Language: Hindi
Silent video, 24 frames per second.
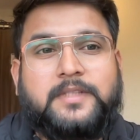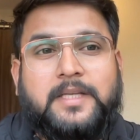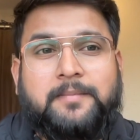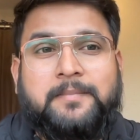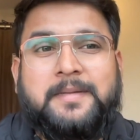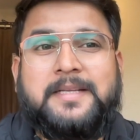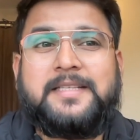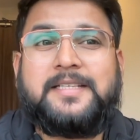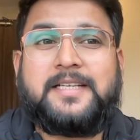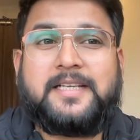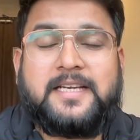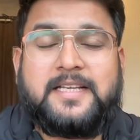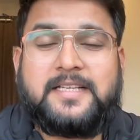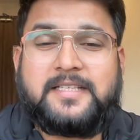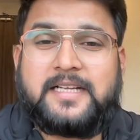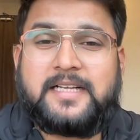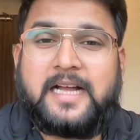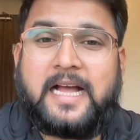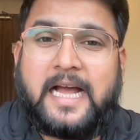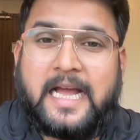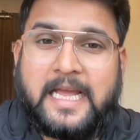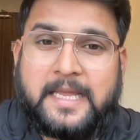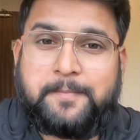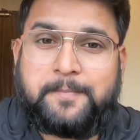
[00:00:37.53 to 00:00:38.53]
बेसिकली
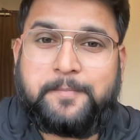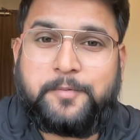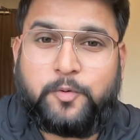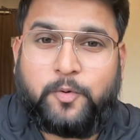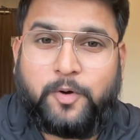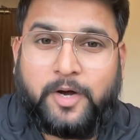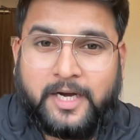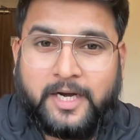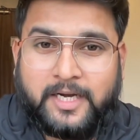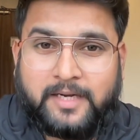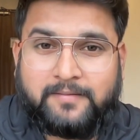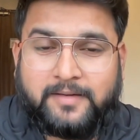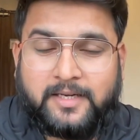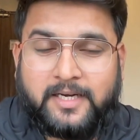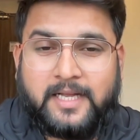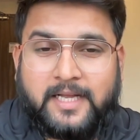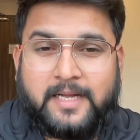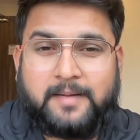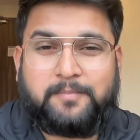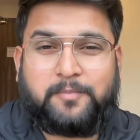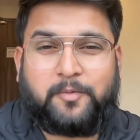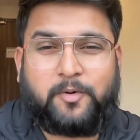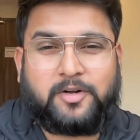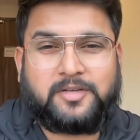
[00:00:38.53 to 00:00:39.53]
इसका आई आने वाला
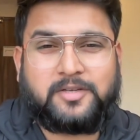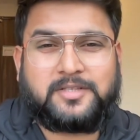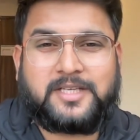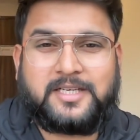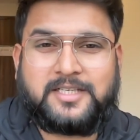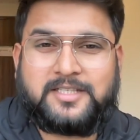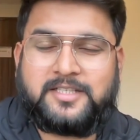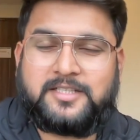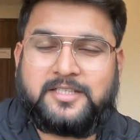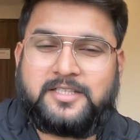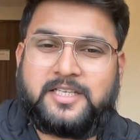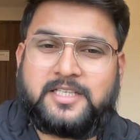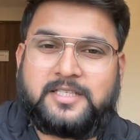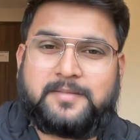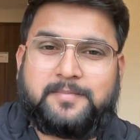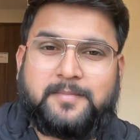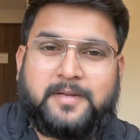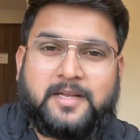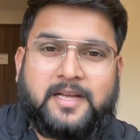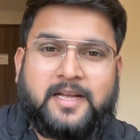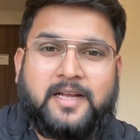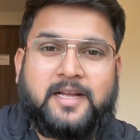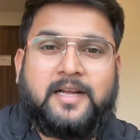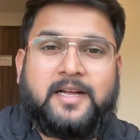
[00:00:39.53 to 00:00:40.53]
है बहुत सारी चीज़ें
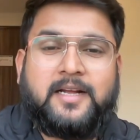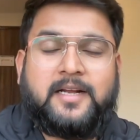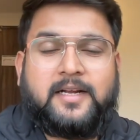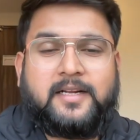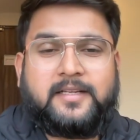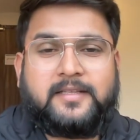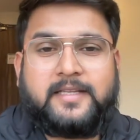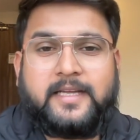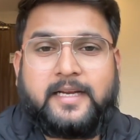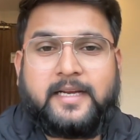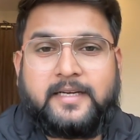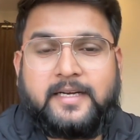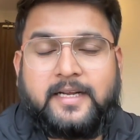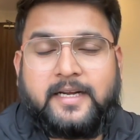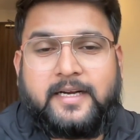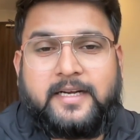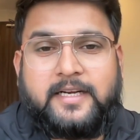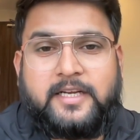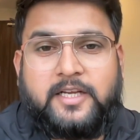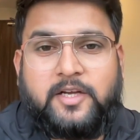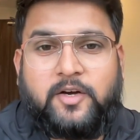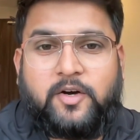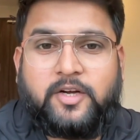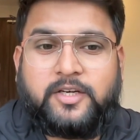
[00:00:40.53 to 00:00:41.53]
इसमें हैं देखने के
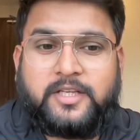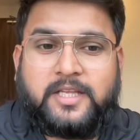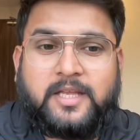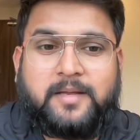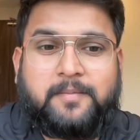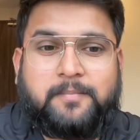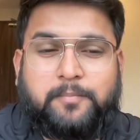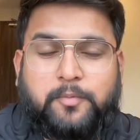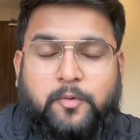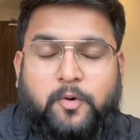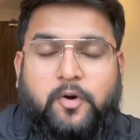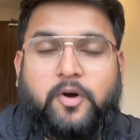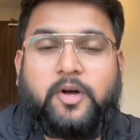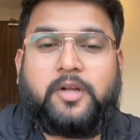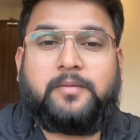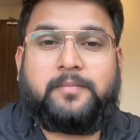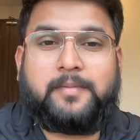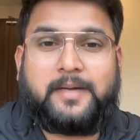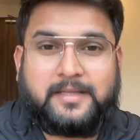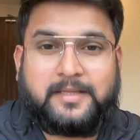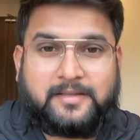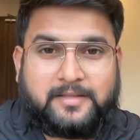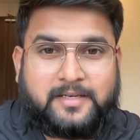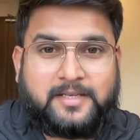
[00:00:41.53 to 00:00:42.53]
लिए और ये बहुत
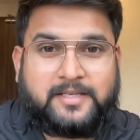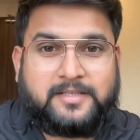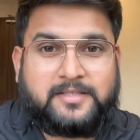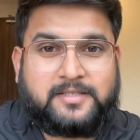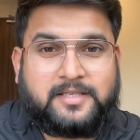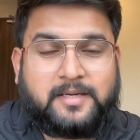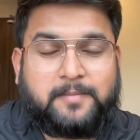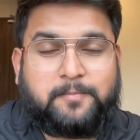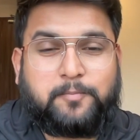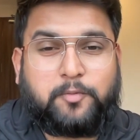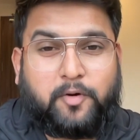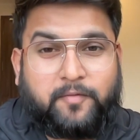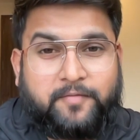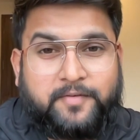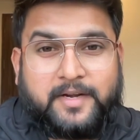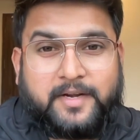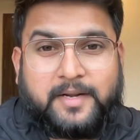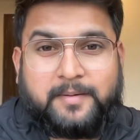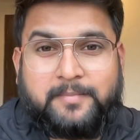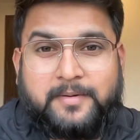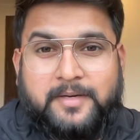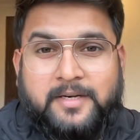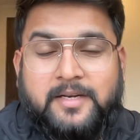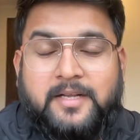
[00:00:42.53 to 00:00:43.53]
बेहतरीन सा
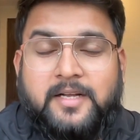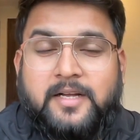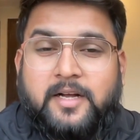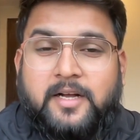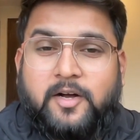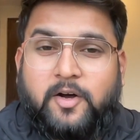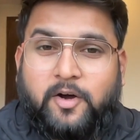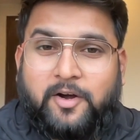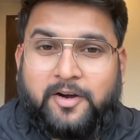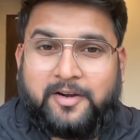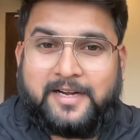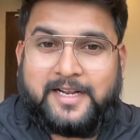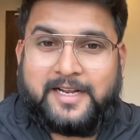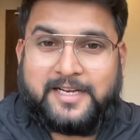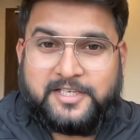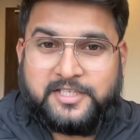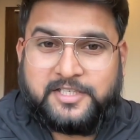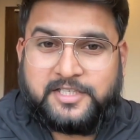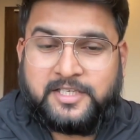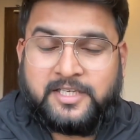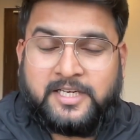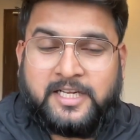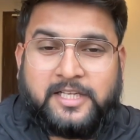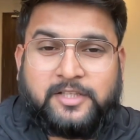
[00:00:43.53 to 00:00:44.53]
प्रॉफिटेबल
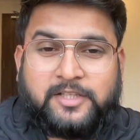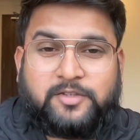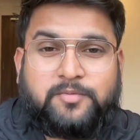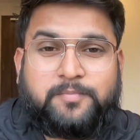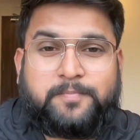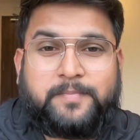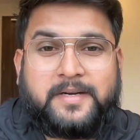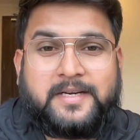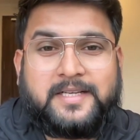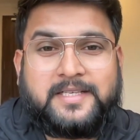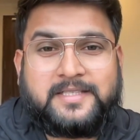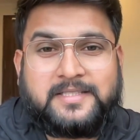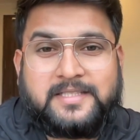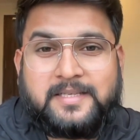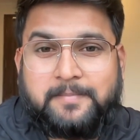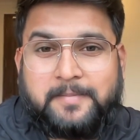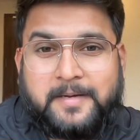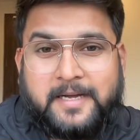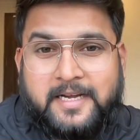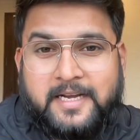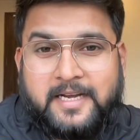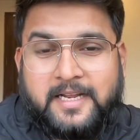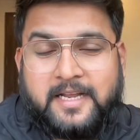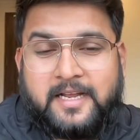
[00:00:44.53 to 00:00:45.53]
ऑर्गेनाइजेशन है तो पर इससे
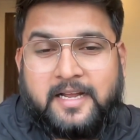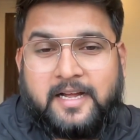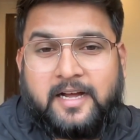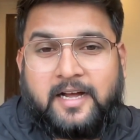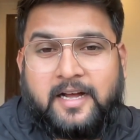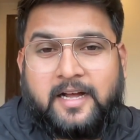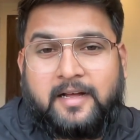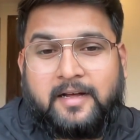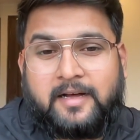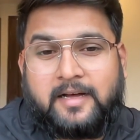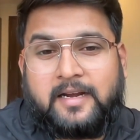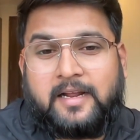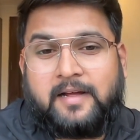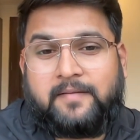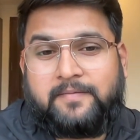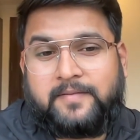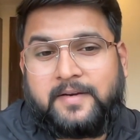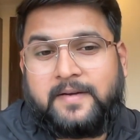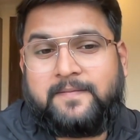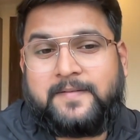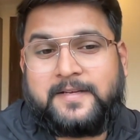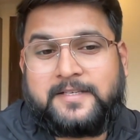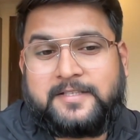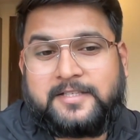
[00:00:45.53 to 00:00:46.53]
पहले अगर आप
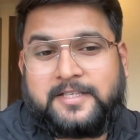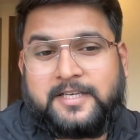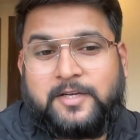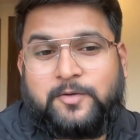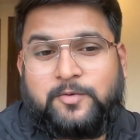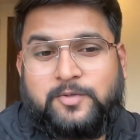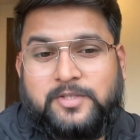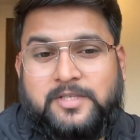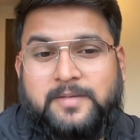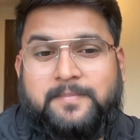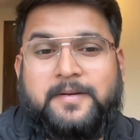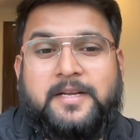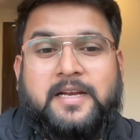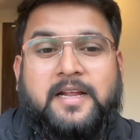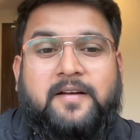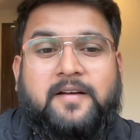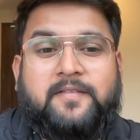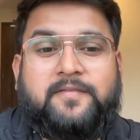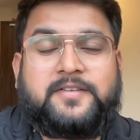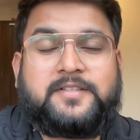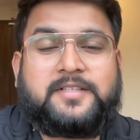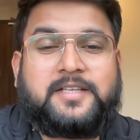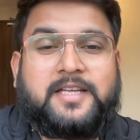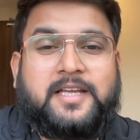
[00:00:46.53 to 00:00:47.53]
इन्वेस्ट करें उससे पहले
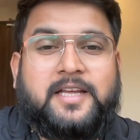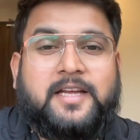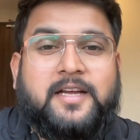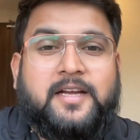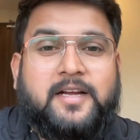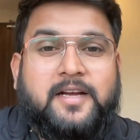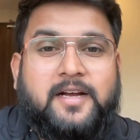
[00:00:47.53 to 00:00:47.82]
आप इसके